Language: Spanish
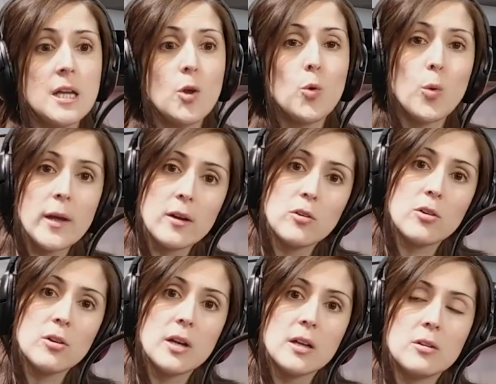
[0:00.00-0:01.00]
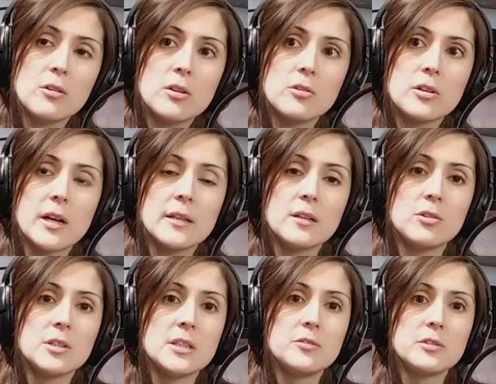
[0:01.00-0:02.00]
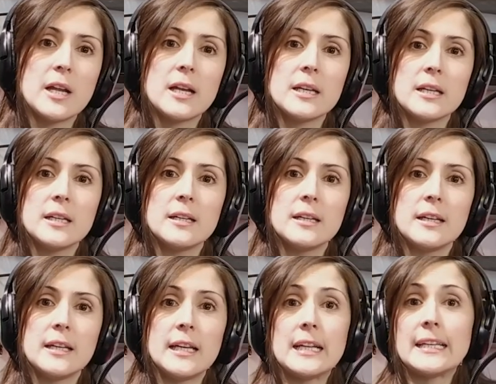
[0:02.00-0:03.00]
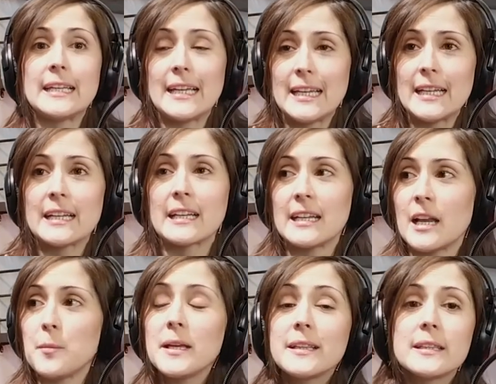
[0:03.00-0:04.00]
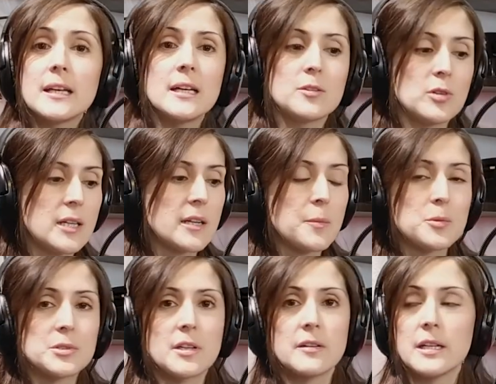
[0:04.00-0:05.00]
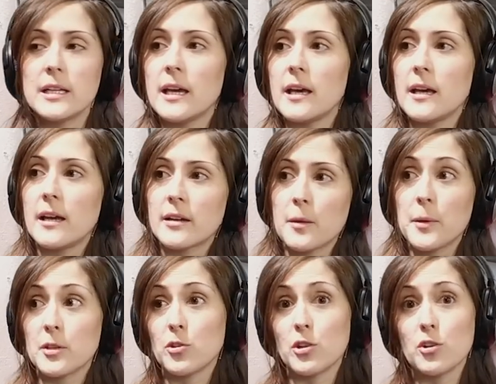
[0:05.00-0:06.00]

Luego, el Código Orgánico de Tribunales es el que reglamenta toda la responsabilidad respecto